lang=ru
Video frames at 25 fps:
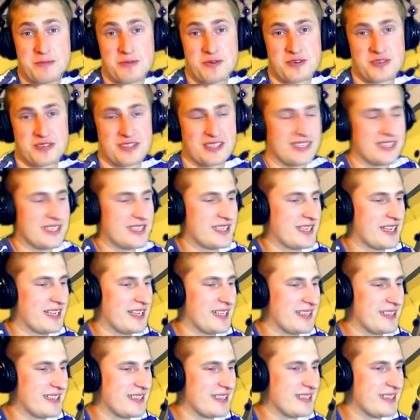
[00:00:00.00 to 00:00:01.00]
просто
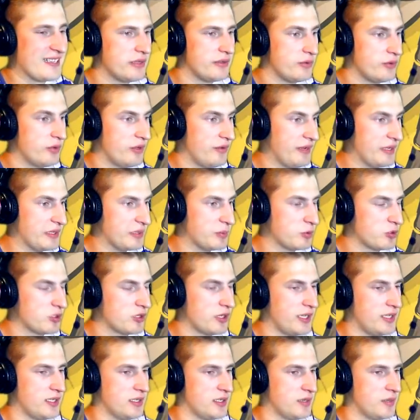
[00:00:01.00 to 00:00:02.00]
какая-то. Ну давай, спускайся